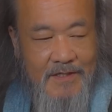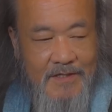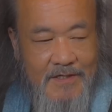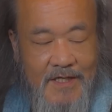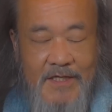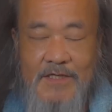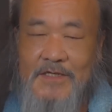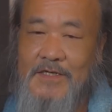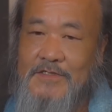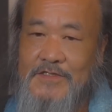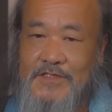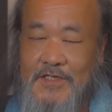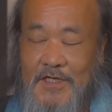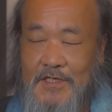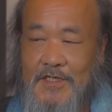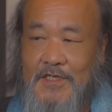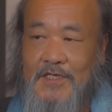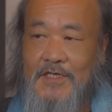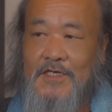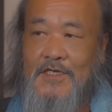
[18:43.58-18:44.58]
連絡
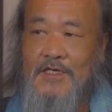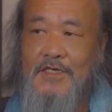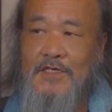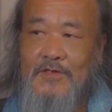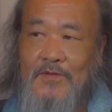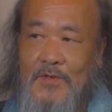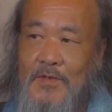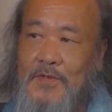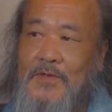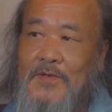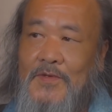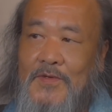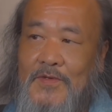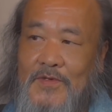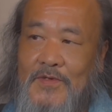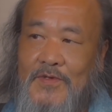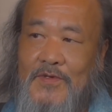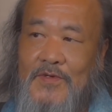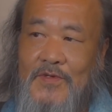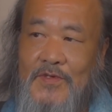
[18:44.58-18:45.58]
先の
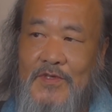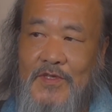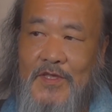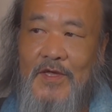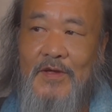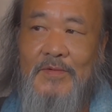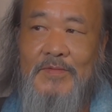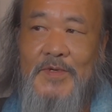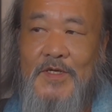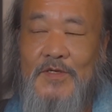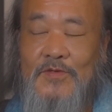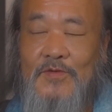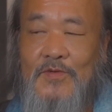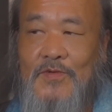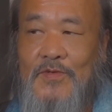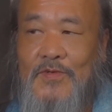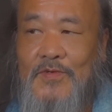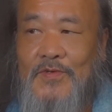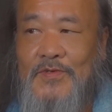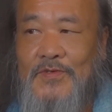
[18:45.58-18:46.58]
電話番
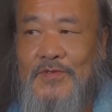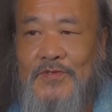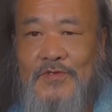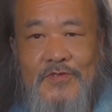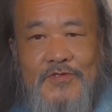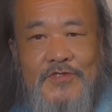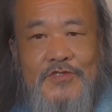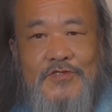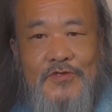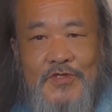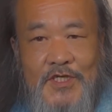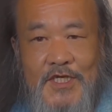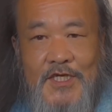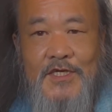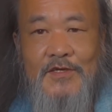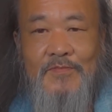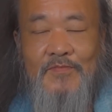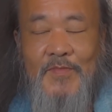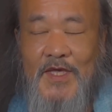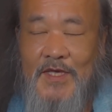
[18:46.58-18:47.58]
号と一緒
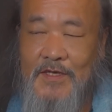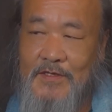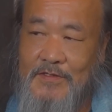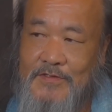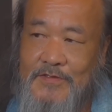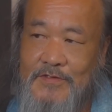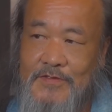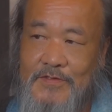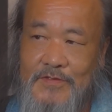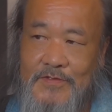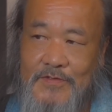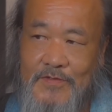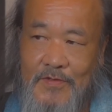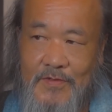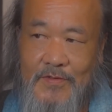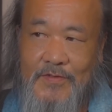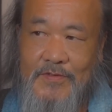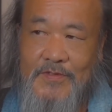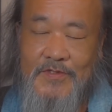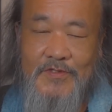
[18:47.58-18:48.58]
にメール
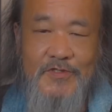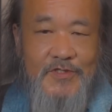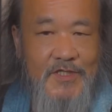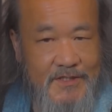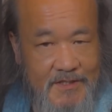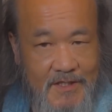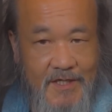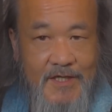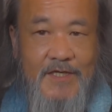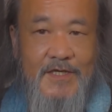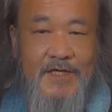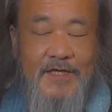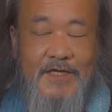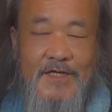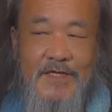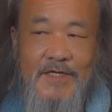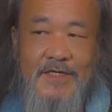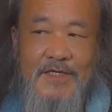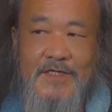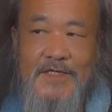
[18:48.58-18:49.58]
をください
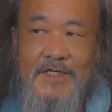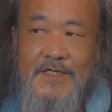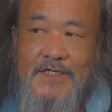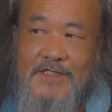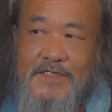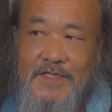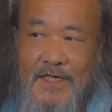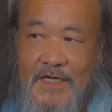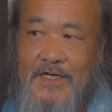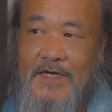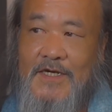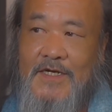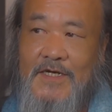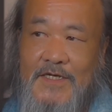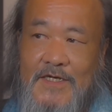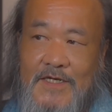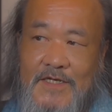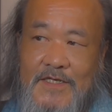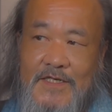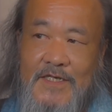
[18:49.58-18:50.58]
たら
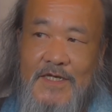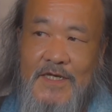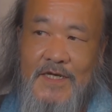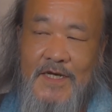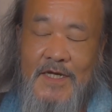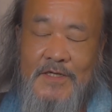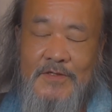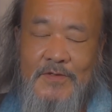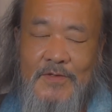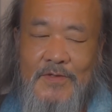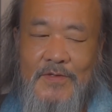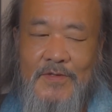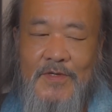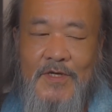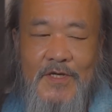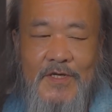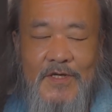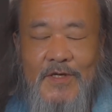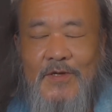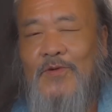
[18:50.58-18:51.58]
あの
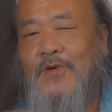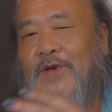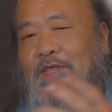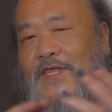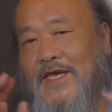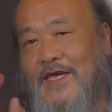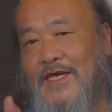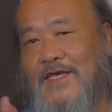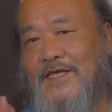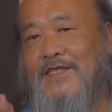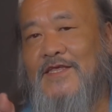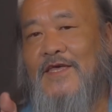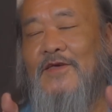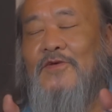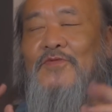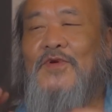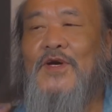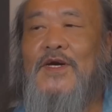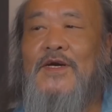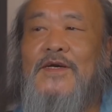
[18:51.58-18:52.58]
俺ね
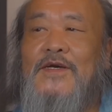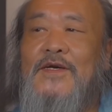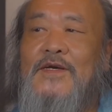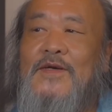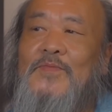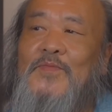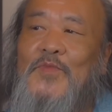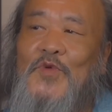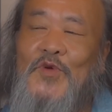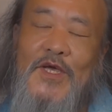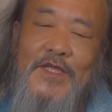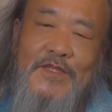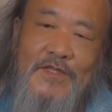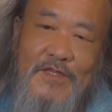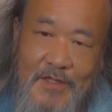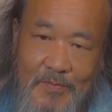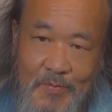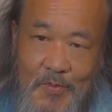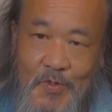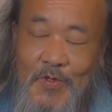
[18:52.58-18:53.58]
電話もらっ
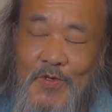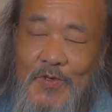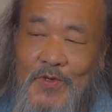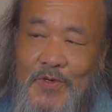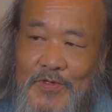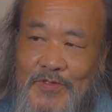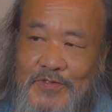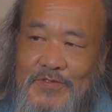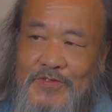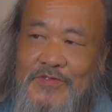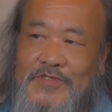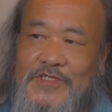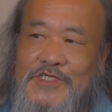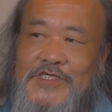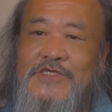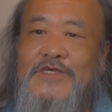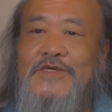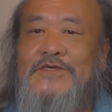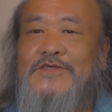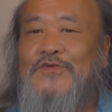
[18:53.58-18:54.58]
ても
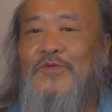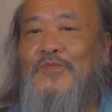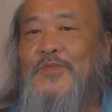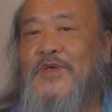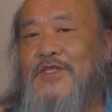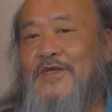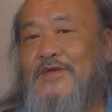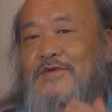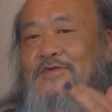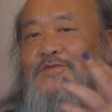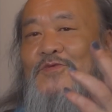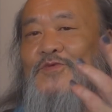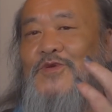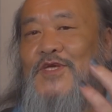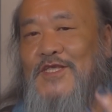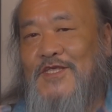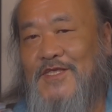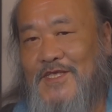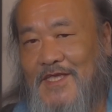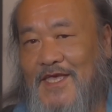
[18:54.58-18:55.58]
実際染めてる
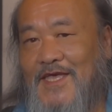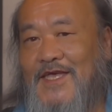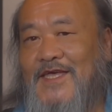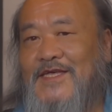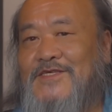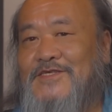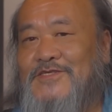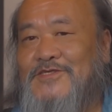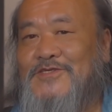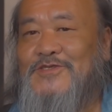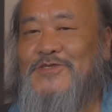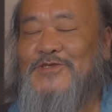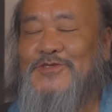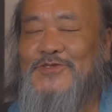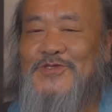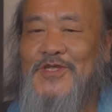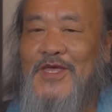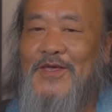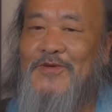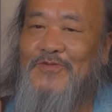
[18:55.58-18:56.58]
時ってす
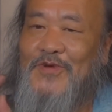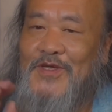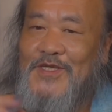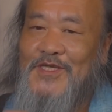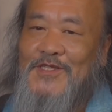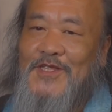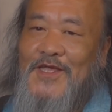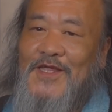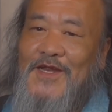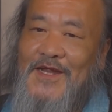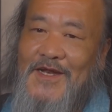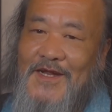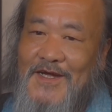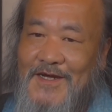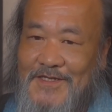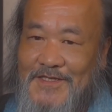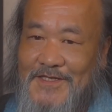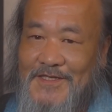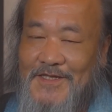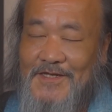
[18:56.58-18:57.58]
ぐ電話に出れな
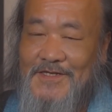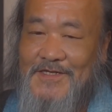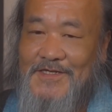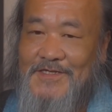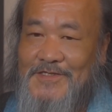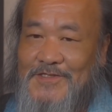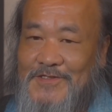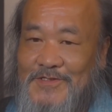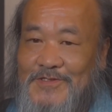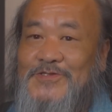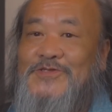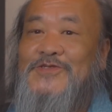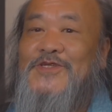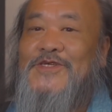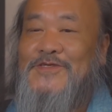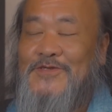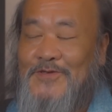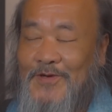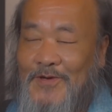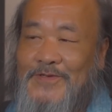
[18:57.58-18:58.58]
かったりするんで
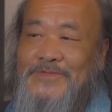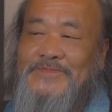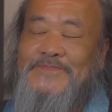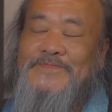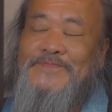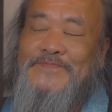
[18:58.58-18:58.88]
すよ